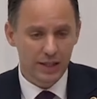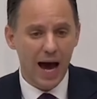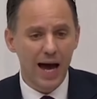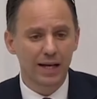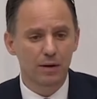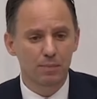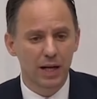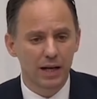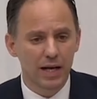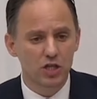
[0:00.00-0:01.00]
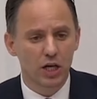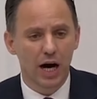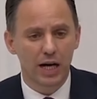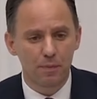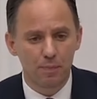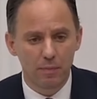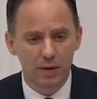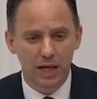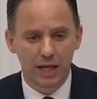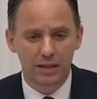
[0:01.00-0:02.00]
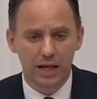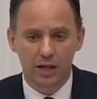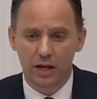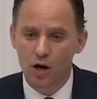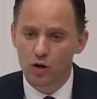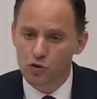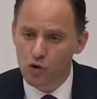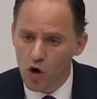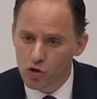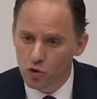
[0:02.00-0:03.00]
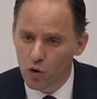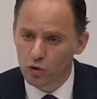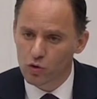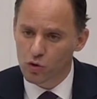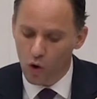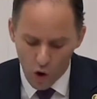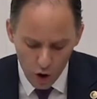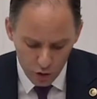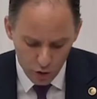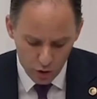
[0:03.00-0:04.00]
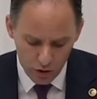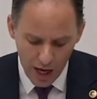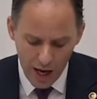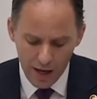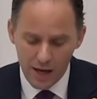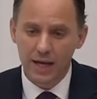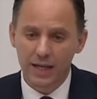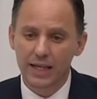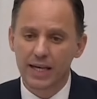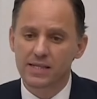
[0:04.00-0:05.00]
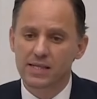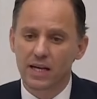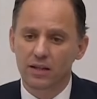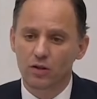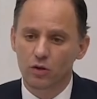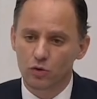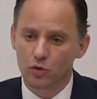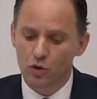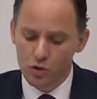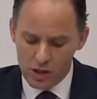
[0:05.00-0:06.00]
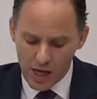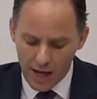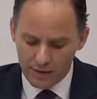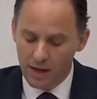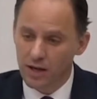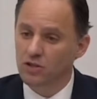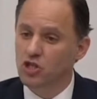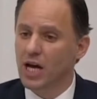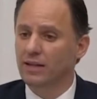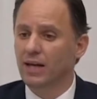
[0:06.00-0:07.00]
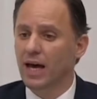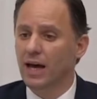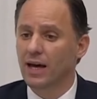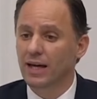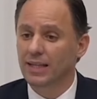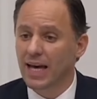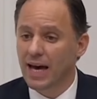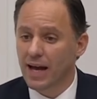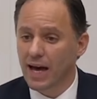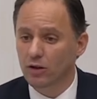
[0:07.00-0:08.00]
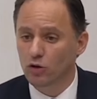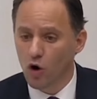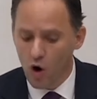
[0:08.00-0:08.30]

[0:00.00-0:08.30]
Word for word: Yani Birleşik Arap Emirlikleri söz konusu olduğunda izin, ruhsat, çete gerek